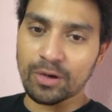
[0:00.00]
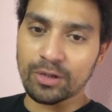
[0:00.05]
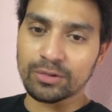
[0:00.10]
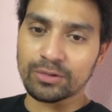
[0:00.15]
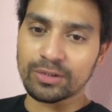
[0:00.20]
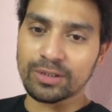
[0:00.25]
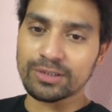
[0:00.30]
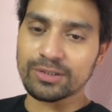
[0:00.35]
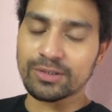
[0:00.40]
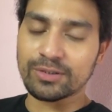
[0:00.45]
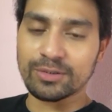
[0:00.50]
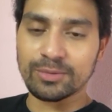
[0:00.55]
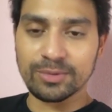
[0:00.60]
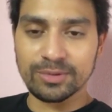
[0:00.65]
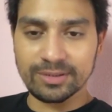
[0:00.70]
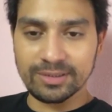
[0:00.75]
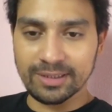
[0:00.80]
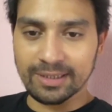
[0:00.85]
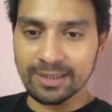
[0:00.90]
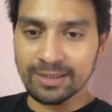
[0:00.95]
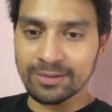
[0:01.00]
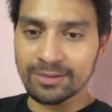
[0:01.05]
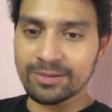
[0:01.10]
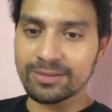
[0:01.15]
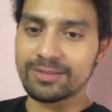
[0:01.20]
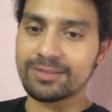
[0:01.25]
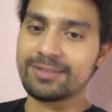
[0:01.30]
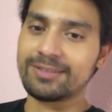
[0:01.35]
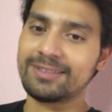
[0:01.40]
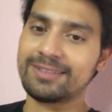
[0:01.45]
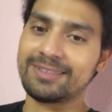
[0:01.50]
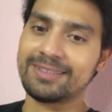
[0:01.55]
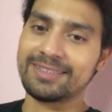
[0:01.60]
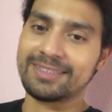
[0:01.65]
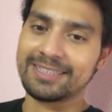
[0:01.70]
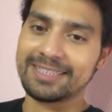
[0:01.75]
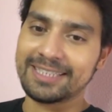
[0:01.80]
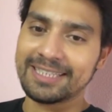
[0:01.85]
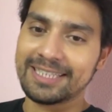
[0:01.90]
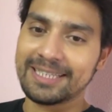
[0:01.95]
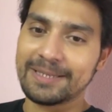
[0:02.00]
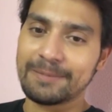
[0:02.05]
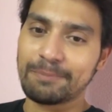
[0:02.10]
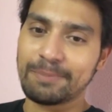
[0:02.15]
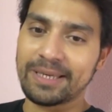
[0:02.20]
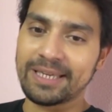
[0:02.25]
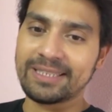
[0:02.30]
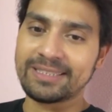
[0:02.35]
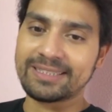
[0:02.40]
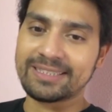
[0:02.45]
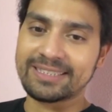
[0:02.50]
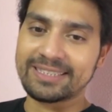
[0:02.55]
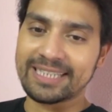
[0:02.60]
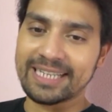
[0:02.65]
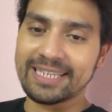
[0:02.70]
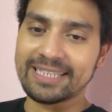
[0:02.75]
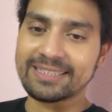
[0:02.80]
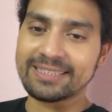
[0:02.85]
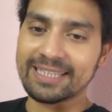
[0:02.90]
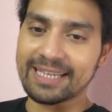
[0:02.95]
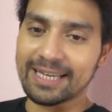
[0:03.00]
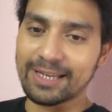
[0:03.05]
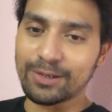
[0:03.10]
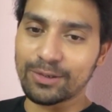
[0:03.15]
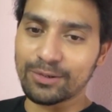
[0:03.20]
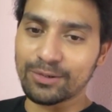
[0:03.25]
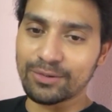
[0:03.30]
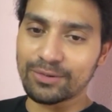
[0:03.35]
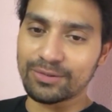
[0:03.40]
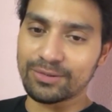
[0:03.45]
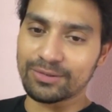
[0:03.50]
অন্তরা চক্রবর্তী হ্যালো পিংস টিংস হ্যালো